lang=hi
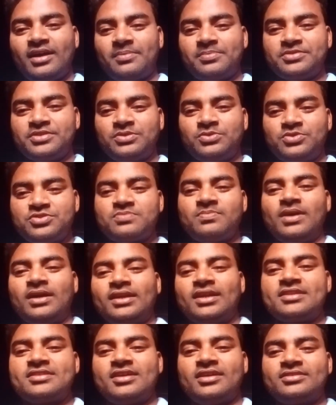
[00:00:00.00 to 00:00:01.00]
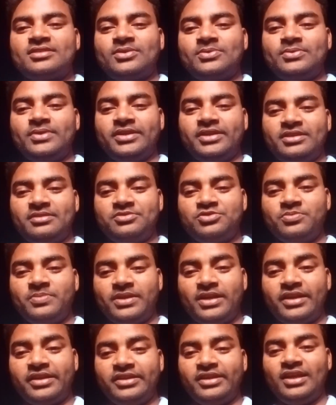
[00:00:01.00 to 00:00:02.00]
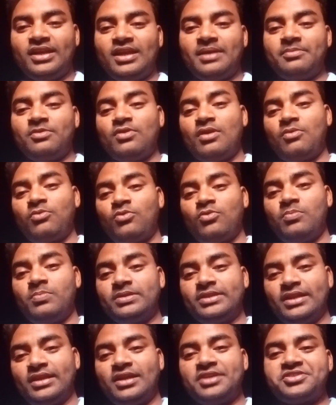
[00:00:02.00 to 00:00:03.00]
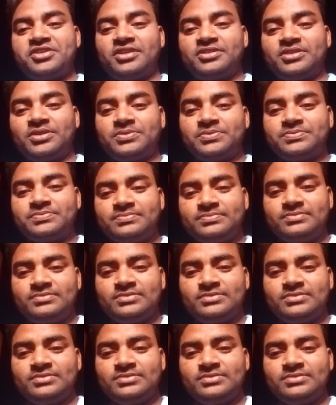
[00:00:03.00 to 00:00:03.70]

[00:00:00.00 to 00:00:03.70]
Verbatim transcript: के आपसे कुछ मांगना चाहता हूँ लेकिन जो मेरा रियल है मैं आपको बताना चाहता हूँ